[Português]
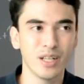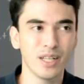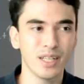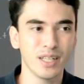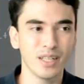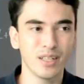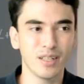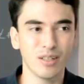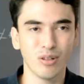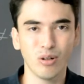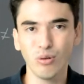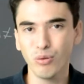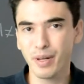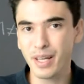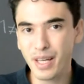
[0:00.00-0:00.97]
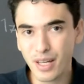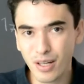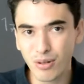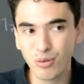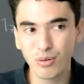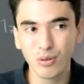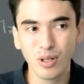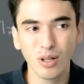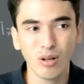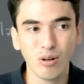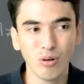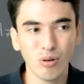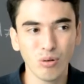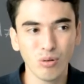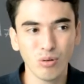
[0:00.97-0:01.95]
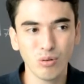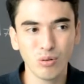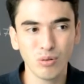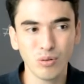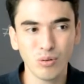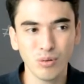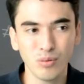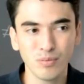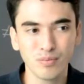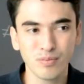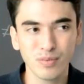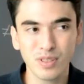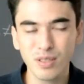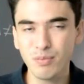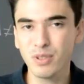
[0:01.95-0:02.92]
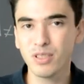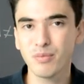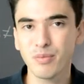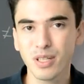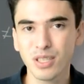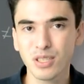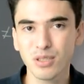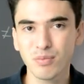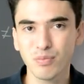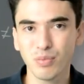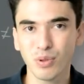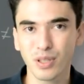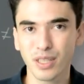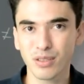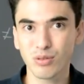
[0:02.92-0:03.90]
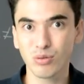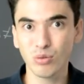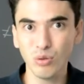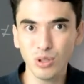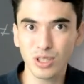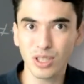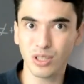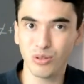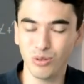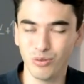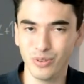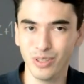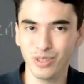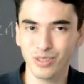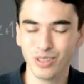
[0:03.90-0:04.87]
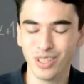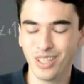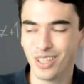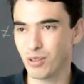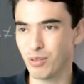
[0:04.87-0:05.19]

é, ou erro, ou simplesmente porque surgem dúvidas.